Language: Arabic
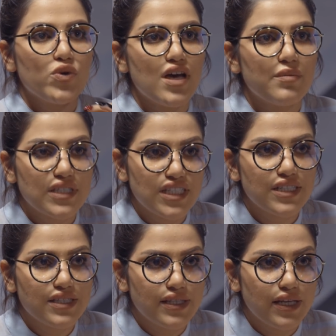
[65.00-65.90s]
واذا ما
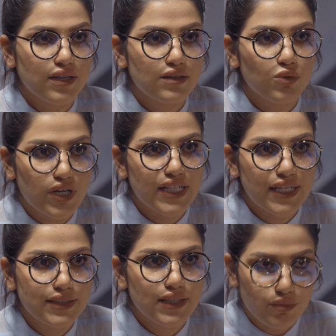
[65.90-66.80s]
صرت زين ورا
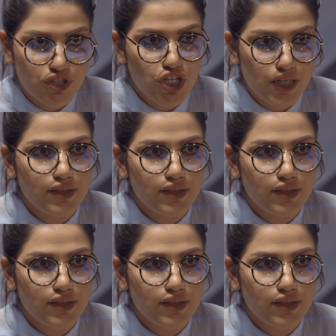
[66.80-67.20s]
ثلاث ايام نرجع